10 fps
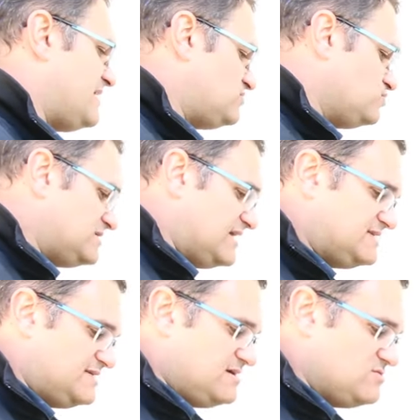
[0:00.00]
Bah, tout ça,
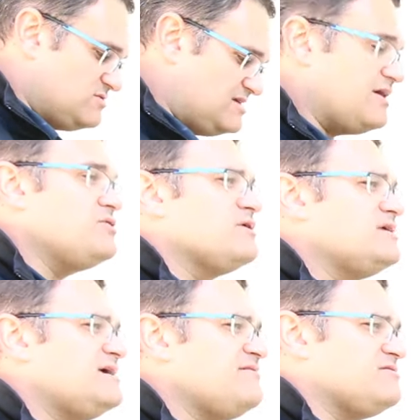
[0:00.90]
c'est une
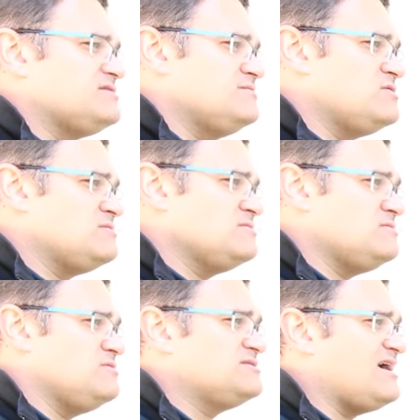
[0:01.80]
antériorité, forcément.
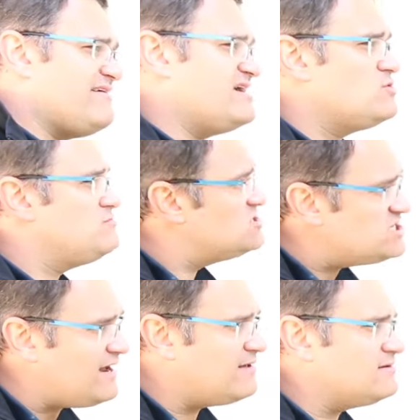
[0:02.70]
Le, travail de
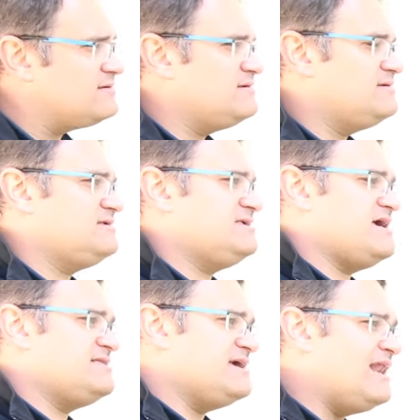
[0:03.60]
Michel, qui, a
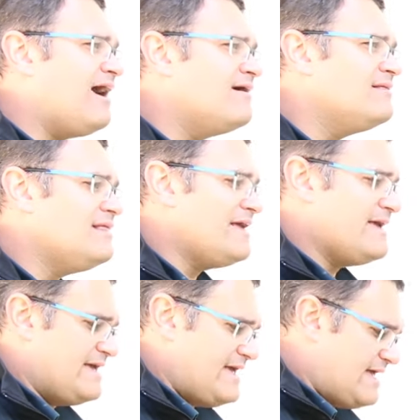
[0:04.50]
été là.
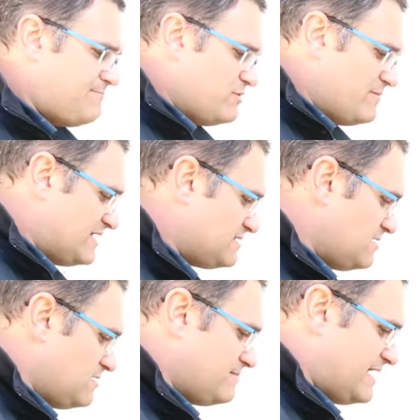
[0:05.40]
Et là. puis
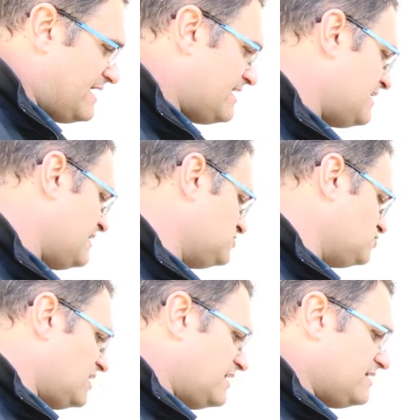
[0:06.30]
maintenant, bah,
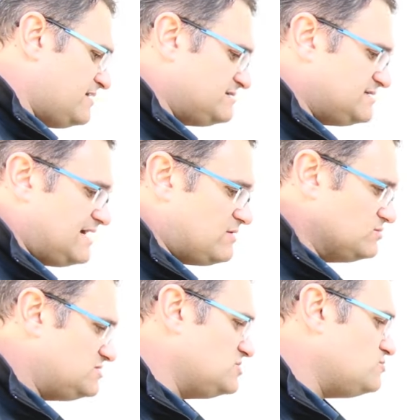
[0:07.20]
toi, c'est la
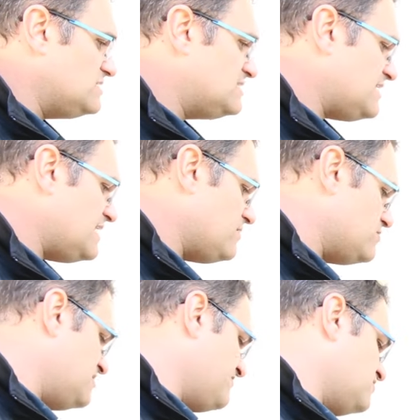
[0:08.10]
continuité
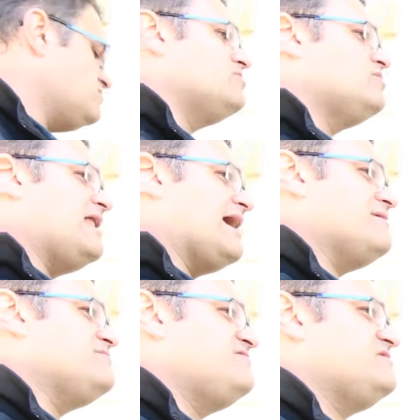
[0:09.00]
au niveau de la
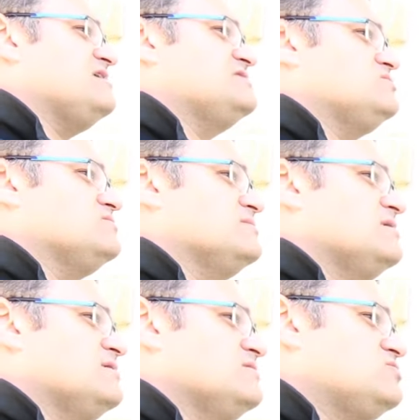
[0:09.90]
ramification.
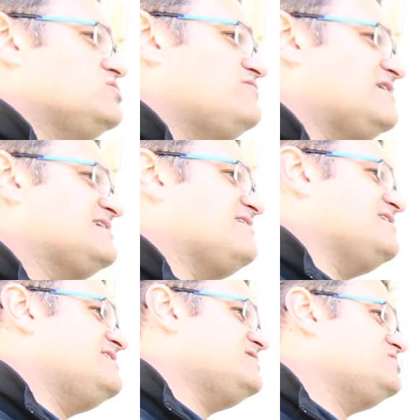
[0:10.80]
Toi, tu vas
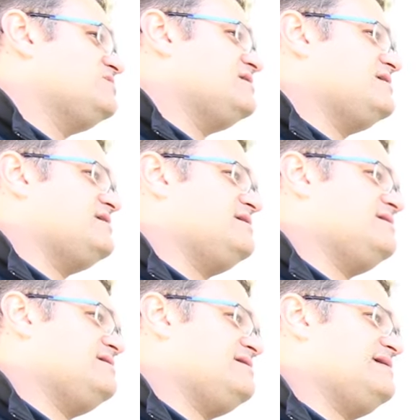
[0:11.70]
travailler sur
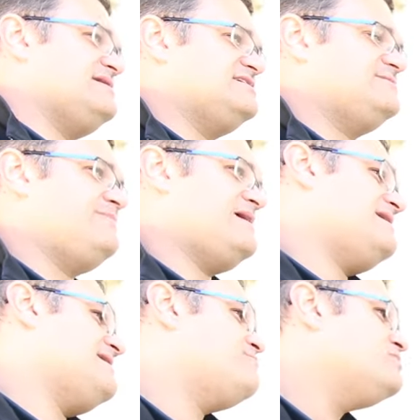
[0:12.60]
un,
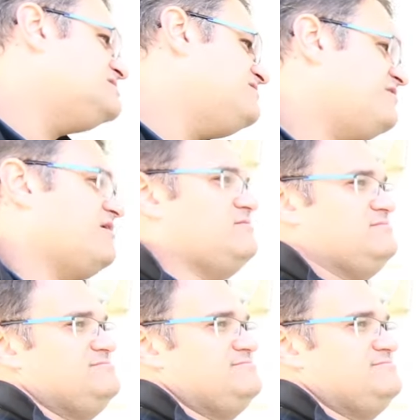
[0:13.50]
aspect un peu différent.